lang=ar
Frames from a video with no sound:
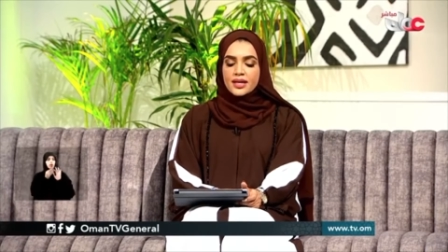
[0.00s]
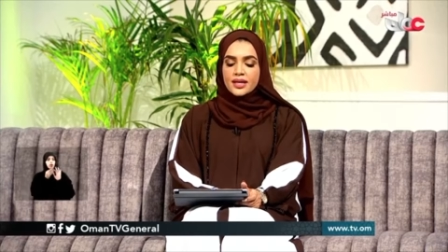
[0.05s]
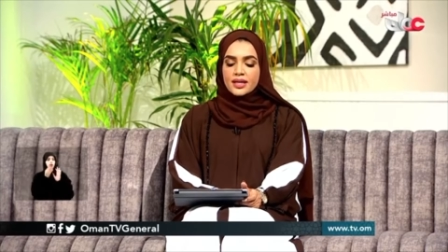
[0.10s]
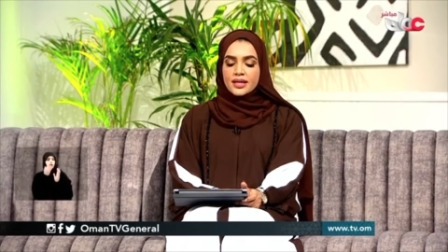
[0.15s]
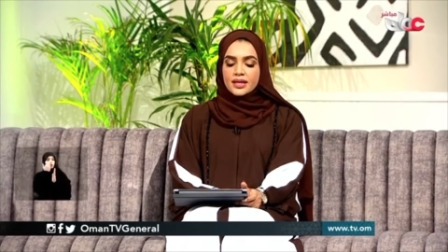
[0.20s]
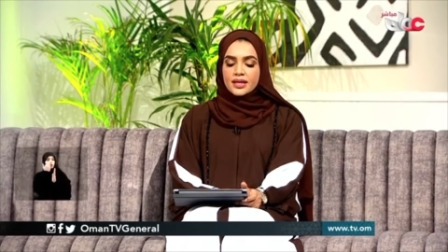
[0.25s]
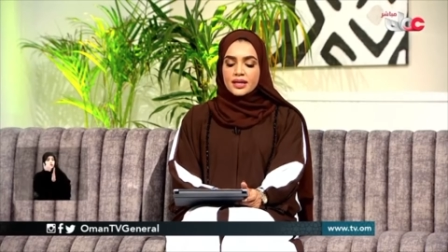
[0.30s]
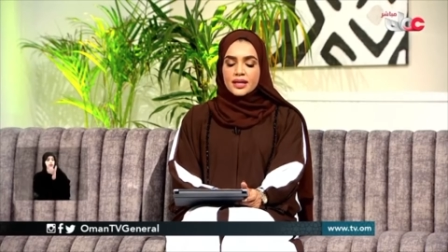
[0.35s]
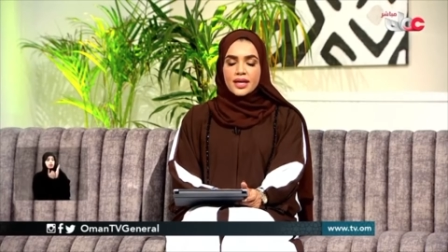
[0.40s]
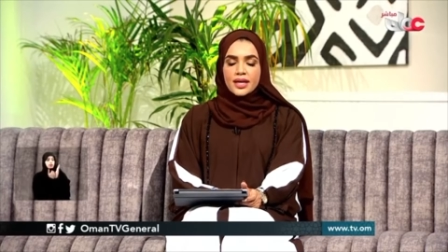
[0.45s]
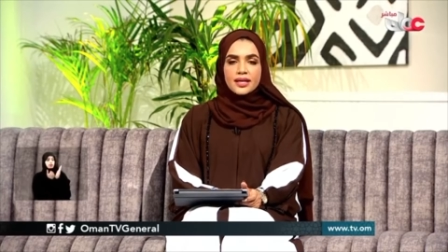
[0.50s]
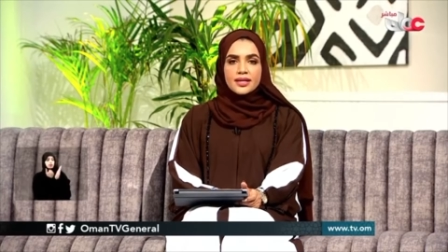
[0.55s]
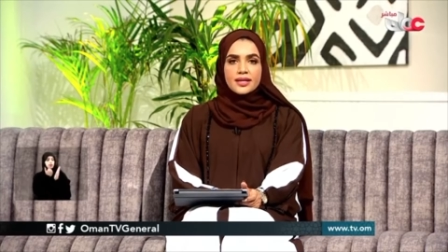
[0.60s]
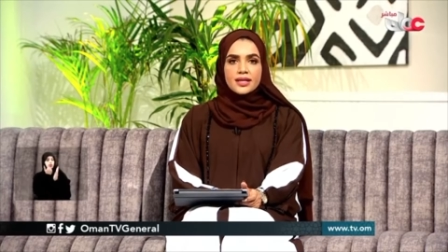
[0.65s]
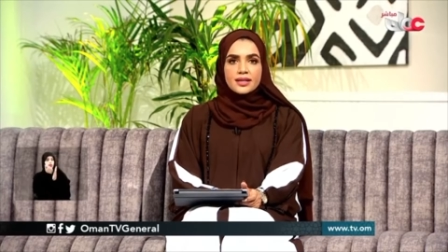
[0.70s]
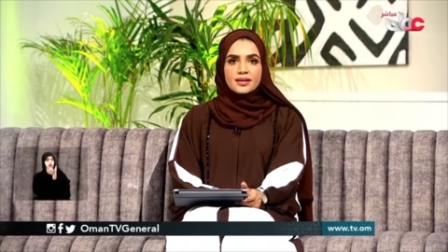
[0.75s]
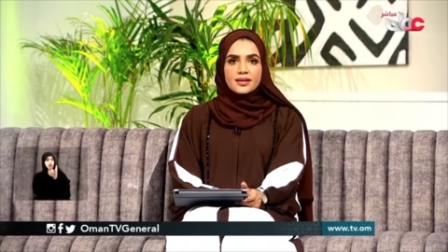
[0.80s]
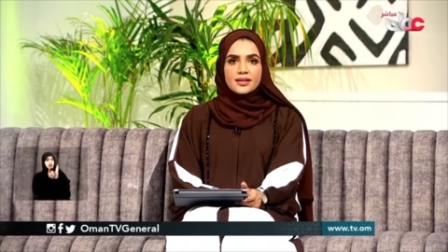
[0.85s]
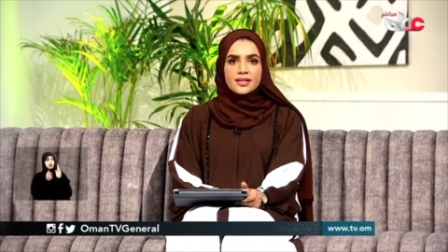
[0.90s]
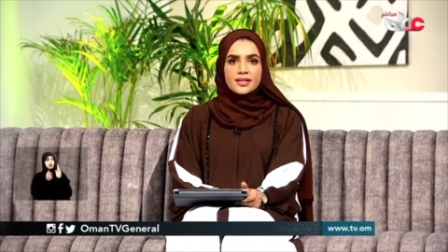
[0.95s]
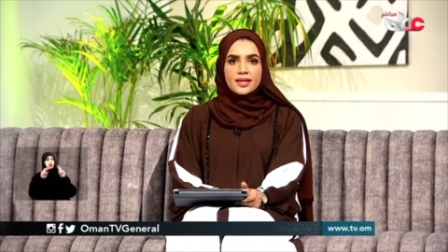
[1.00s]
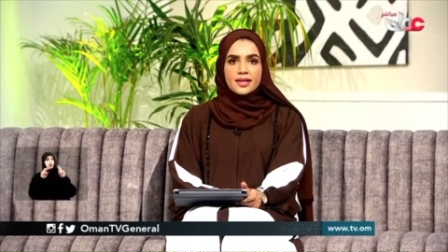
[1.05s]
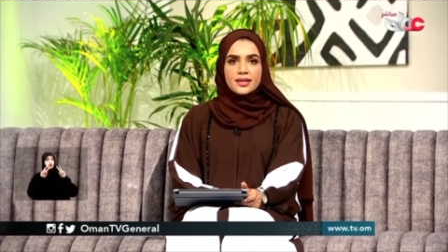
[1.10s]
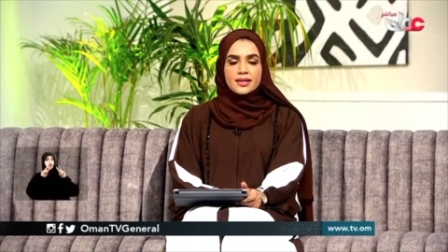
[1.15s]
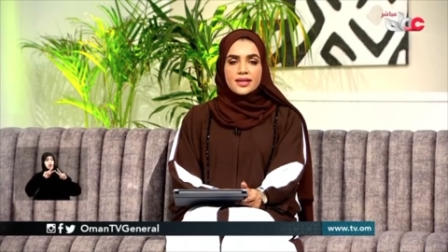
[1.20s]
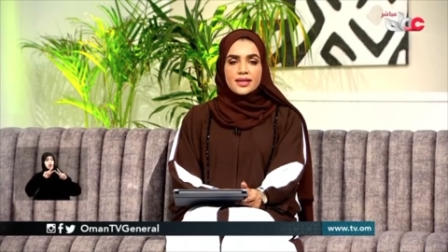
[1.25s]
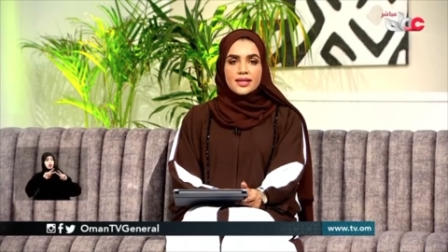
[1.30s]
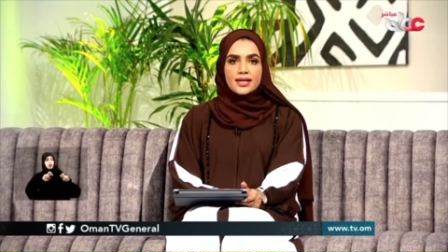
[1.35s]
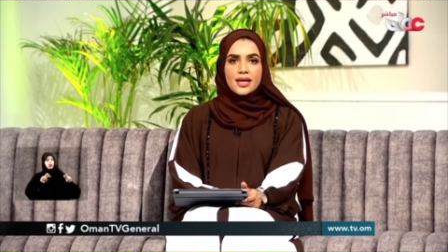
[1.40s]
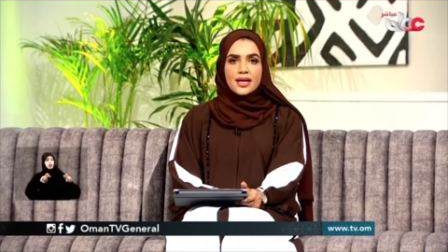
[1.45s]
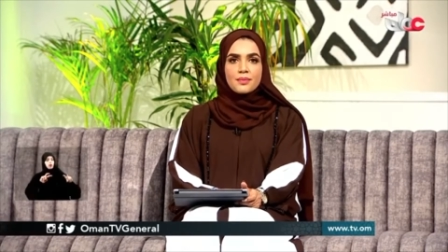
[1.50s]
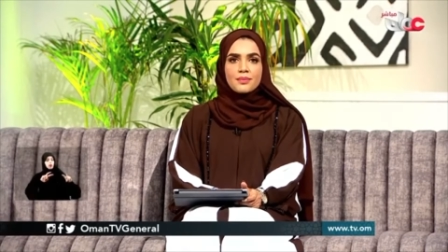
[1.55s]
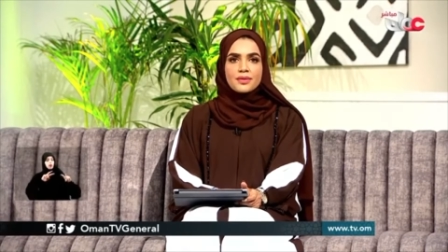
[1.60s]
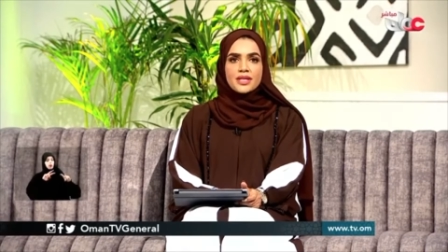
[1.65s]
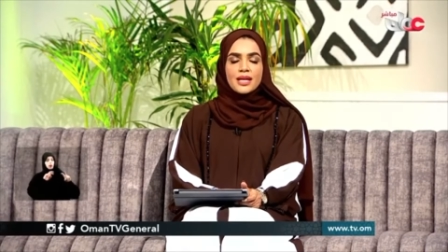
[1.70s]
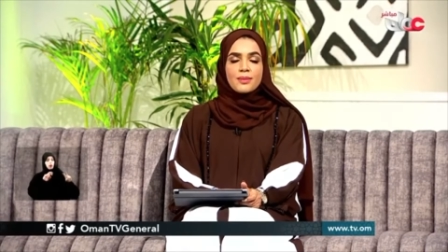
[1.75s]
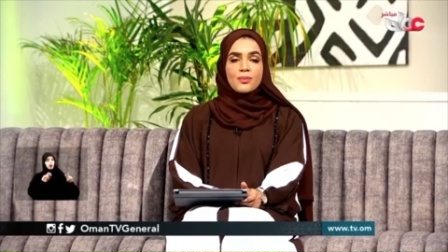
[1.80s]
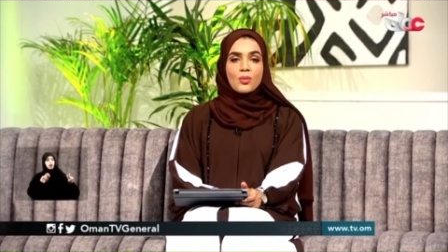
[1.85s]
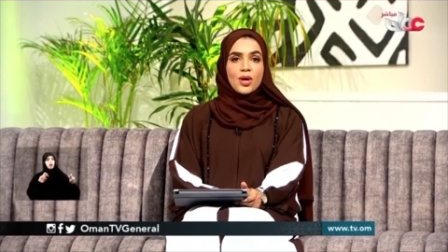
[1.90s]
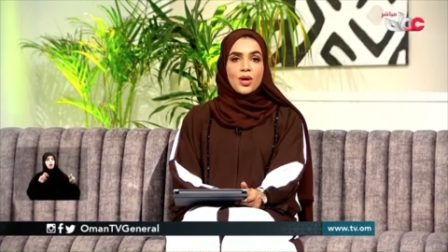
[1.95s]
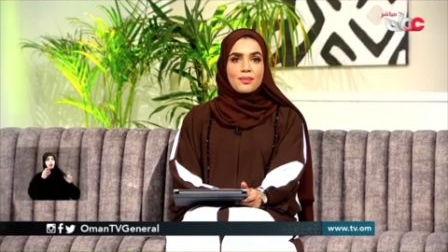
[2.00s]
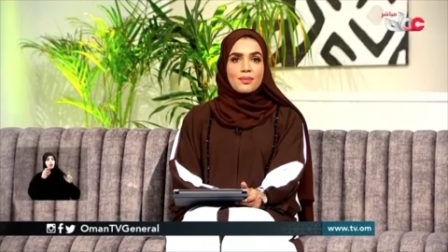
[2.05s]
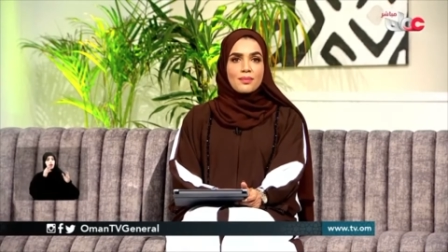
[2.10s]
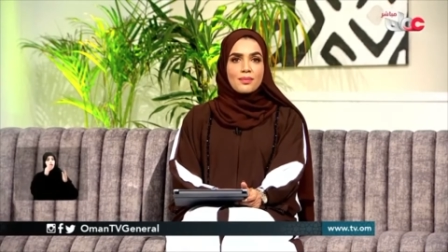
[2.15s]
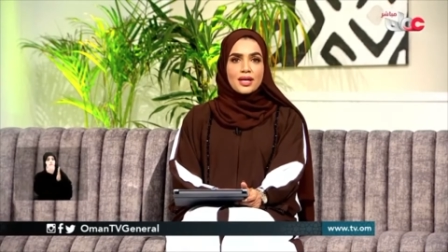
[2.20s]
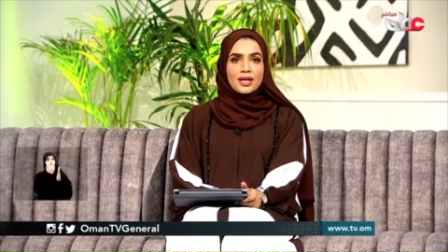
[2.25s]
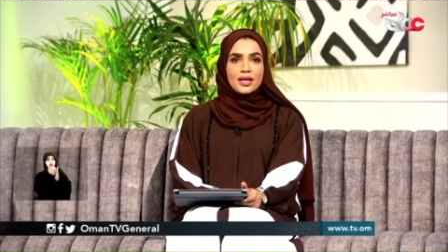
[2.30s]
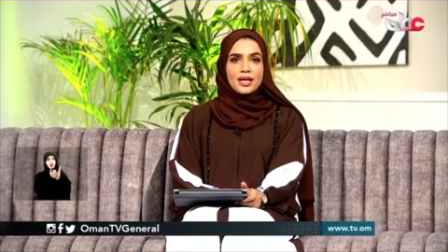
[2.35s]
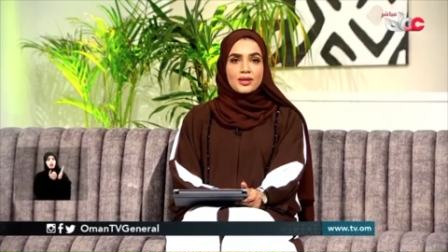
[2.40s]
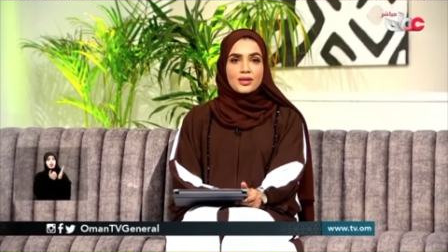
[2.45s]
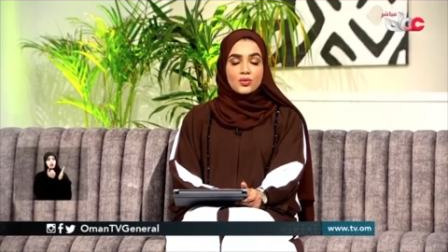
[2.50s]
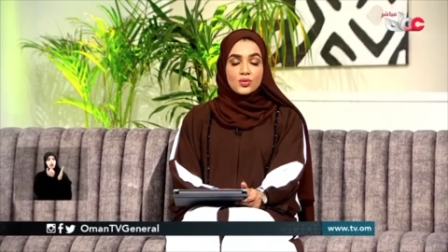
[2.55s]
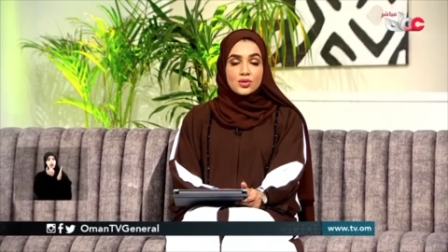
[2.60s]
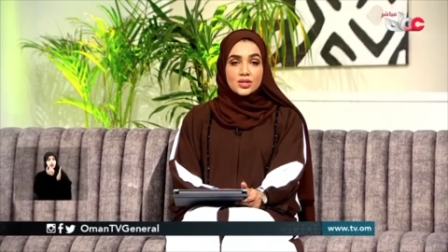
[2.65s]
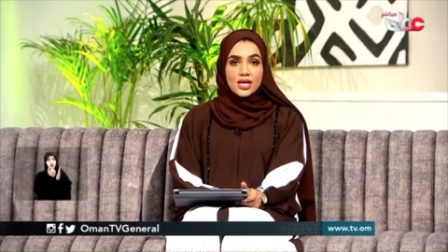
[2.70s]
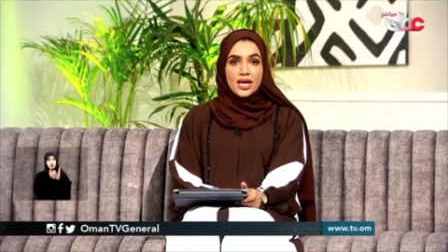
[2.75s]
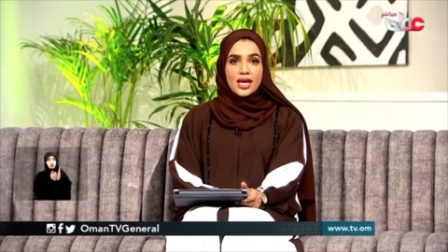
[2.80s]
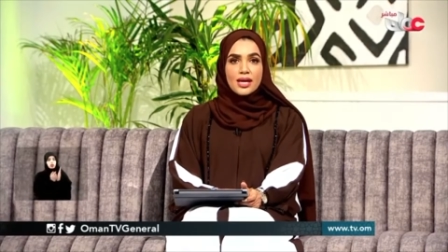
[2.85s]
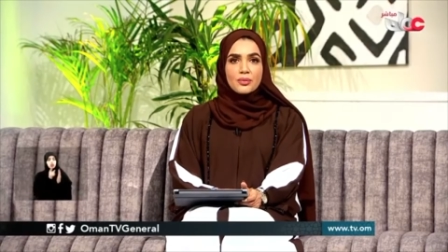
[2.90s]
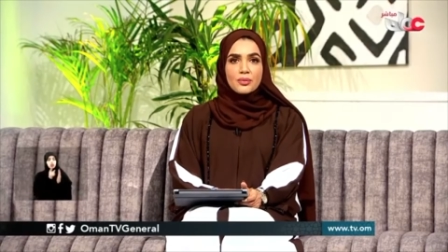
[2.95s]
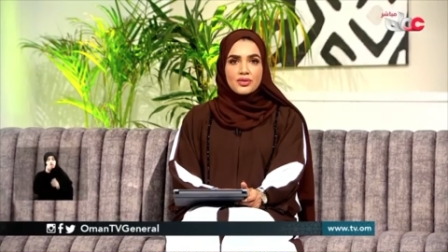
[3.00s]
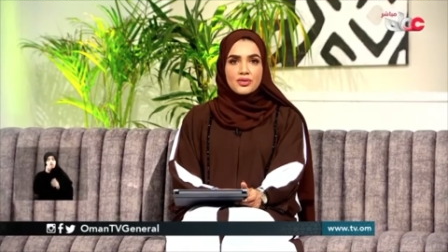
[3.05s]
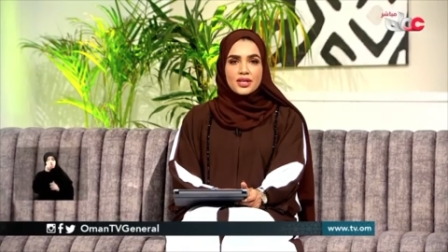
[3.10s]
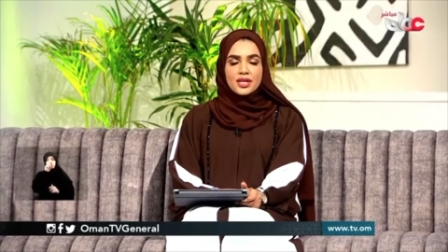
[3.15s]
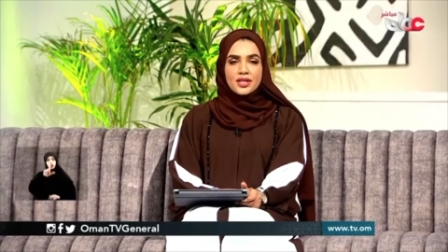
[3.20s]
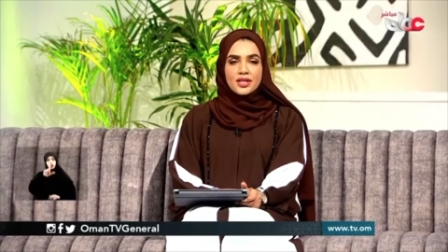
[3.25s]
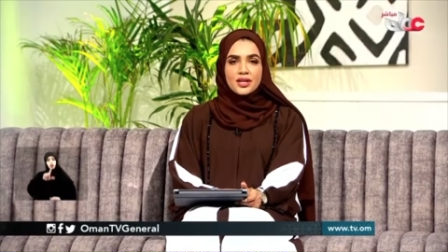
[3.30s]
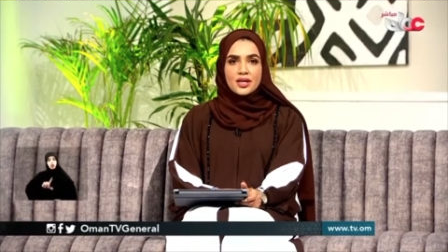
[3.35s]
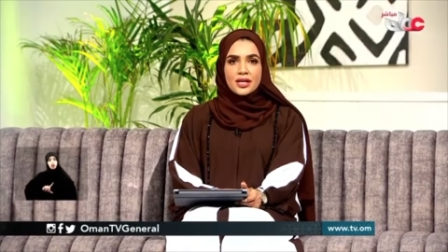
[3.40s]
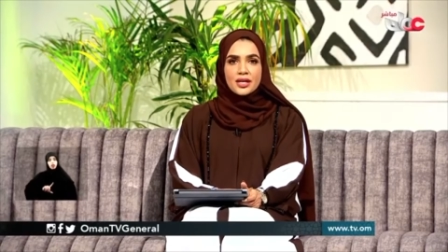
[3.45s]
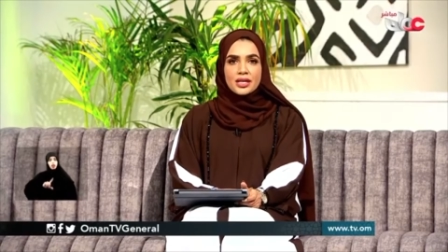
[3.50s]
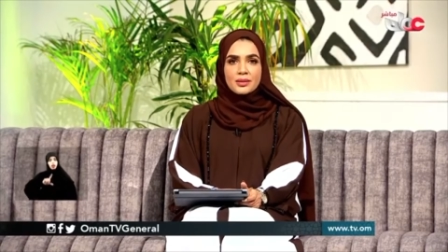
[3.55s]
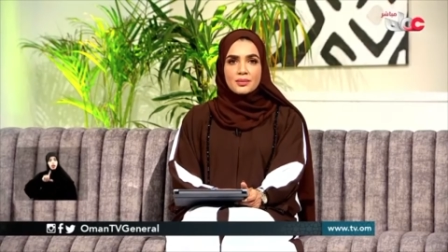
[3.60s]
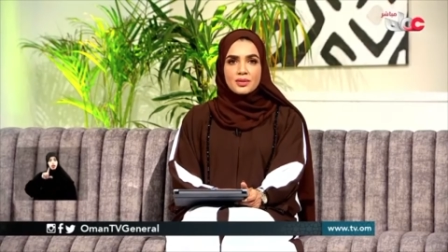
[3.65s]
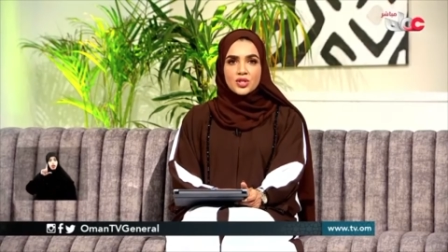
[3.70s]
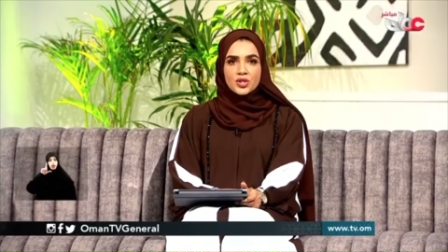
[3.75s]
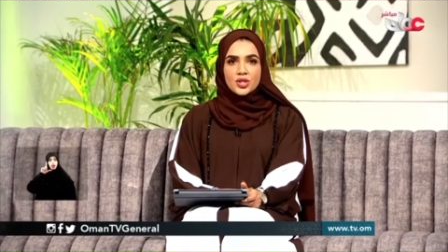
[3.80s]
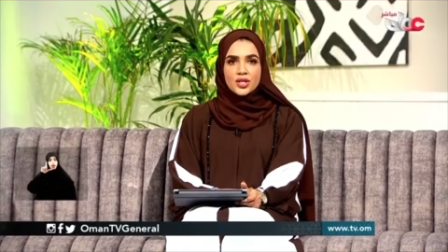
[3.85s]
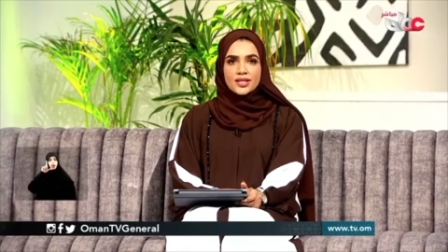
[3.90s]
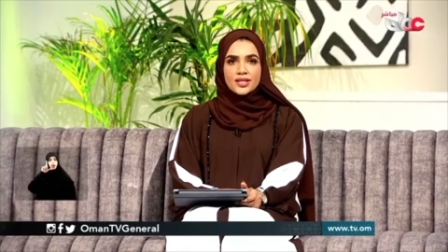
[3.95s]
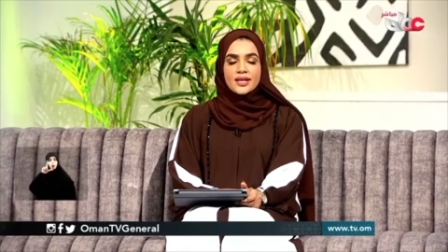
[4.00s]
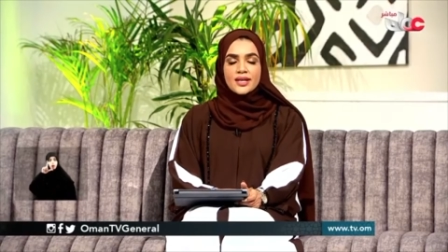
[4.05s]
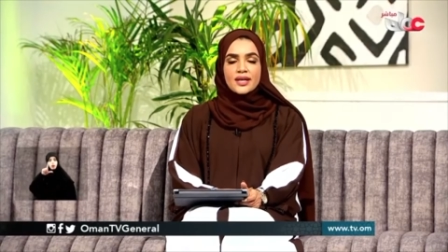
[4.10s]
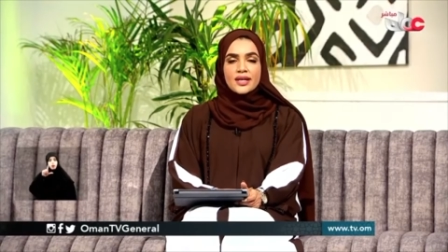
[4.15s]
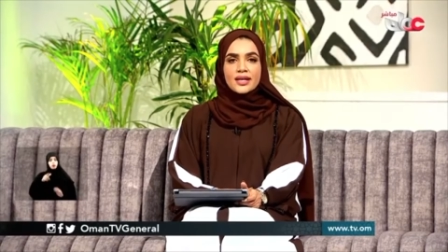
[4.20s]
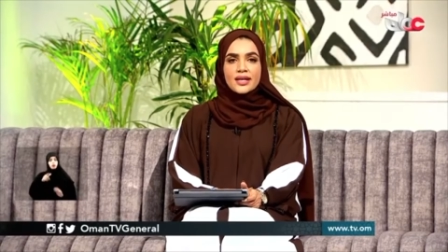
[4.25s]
الاقتصادية السعودية من المؤمل أن تساهم في إثراء المشهد